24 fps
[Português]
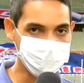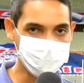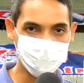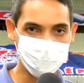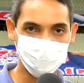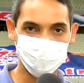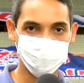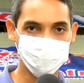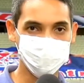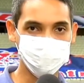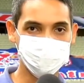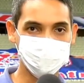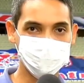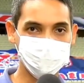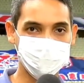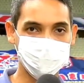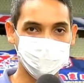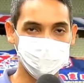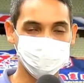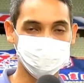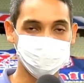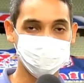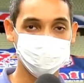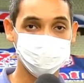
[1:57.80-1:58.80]
e não
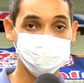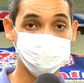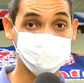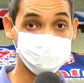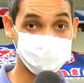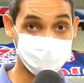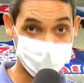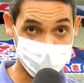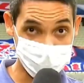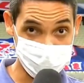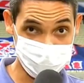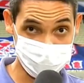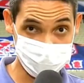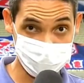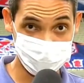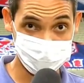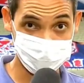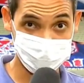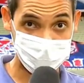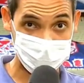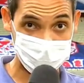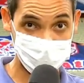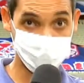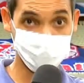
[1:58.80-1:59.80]
conseguia.
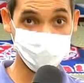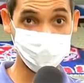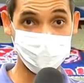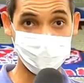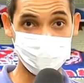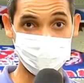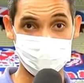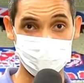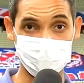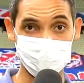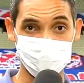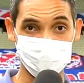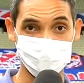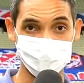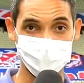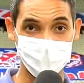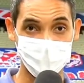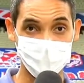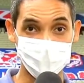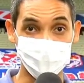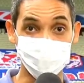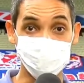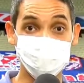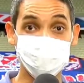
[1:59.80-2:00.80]
Mas aconteceu
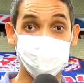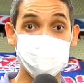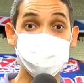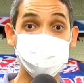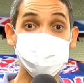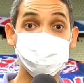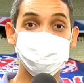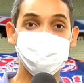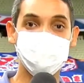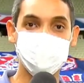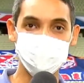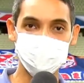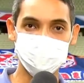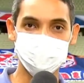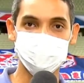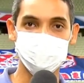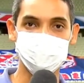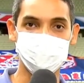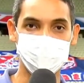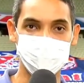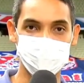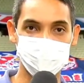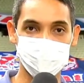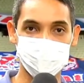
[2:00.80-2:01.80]
e foi bem
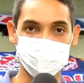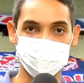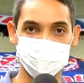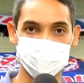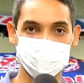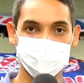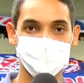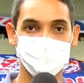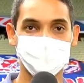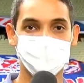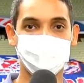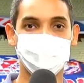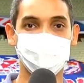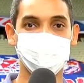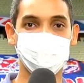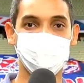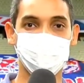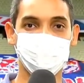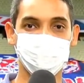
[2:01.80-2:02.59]
semelhante ao